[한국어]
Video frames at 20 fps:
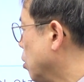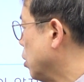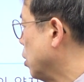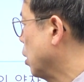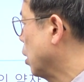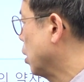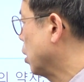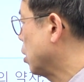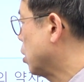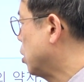
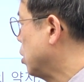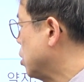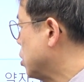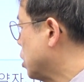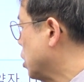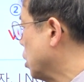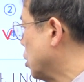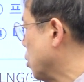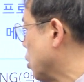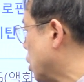있다가
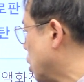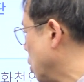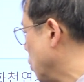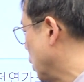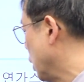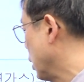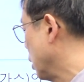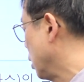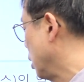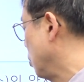기체로
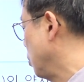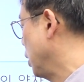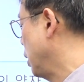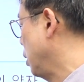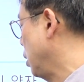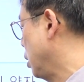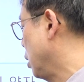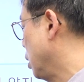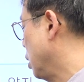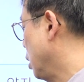기화가
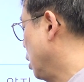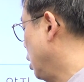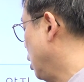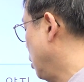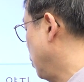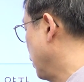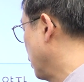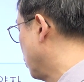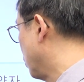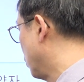되면
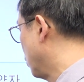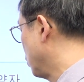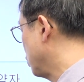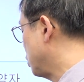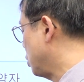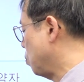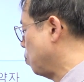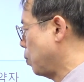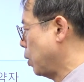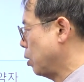
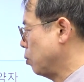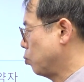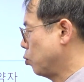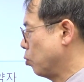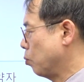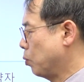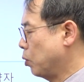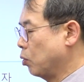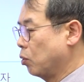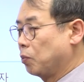250배의
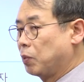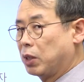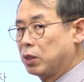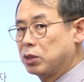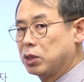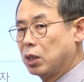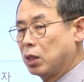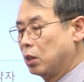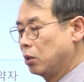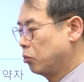부피로
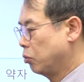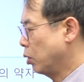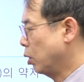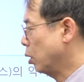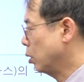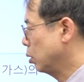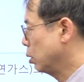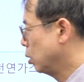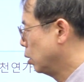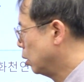
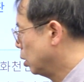팽창하고요.